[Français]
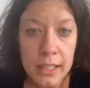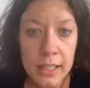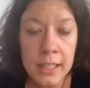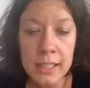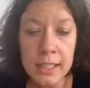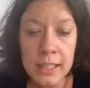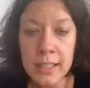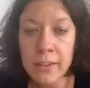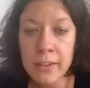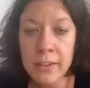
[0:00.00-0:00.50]

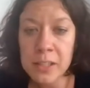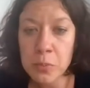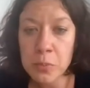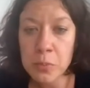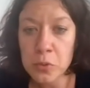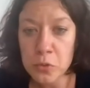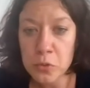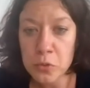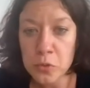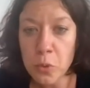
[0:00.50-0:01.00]
qui a travaillé
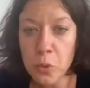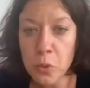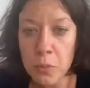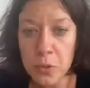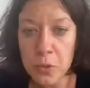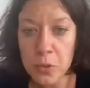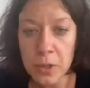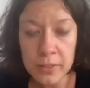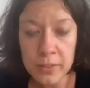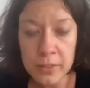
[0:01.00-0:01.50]
pendant trois
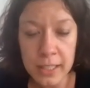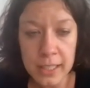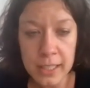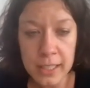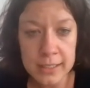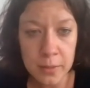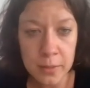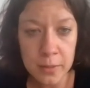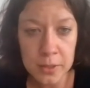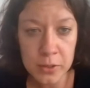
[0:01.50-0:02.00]
mois avec
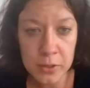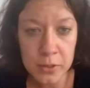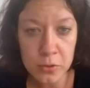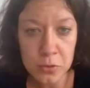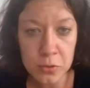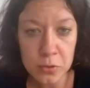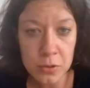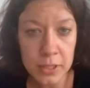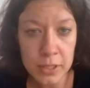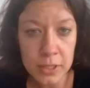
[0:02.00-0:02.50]
les habitants
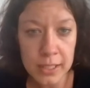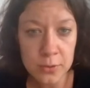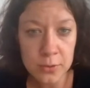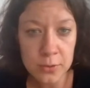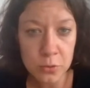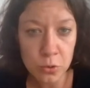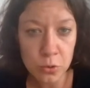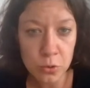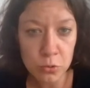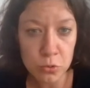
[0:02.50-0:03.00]
sur
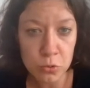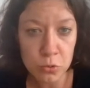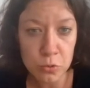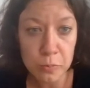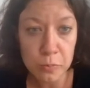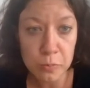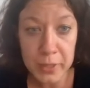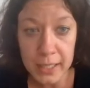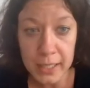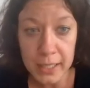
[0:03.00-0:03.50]
l'écriture
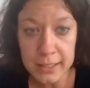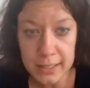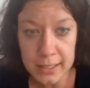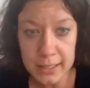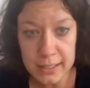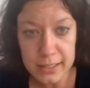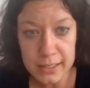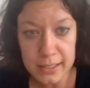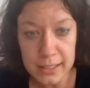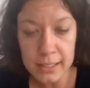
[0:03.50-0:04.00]
d'une
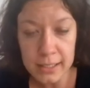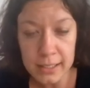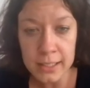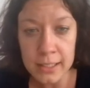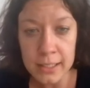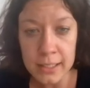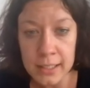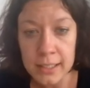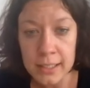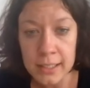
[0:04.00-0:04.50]
pièce
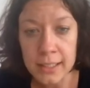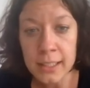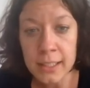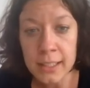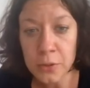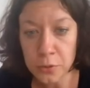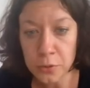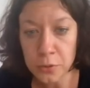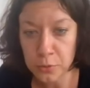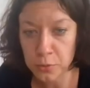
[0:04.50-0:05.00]
qui
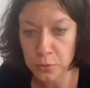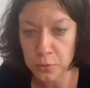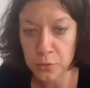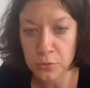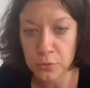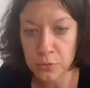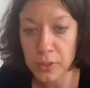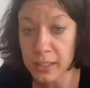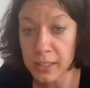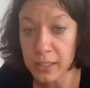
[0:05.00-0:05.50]
était
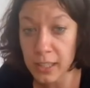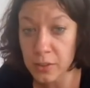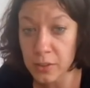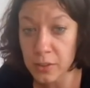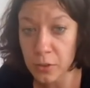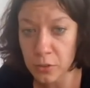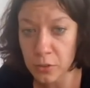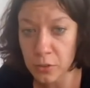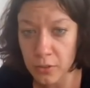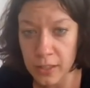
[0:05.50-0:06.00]
24
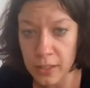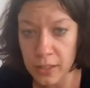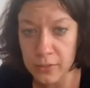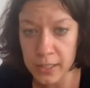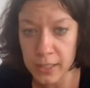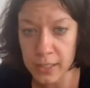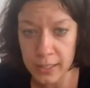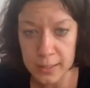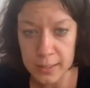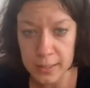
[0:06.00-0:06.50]
euh, heures dans la
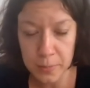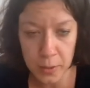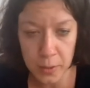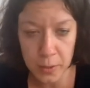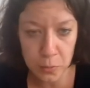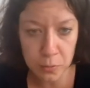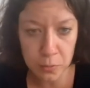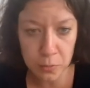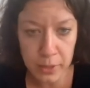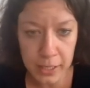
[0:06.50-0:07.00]
vie d'un
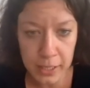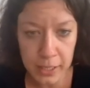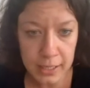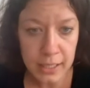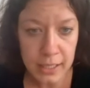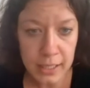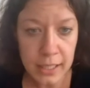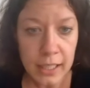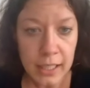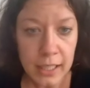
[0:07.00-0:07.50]
espace public.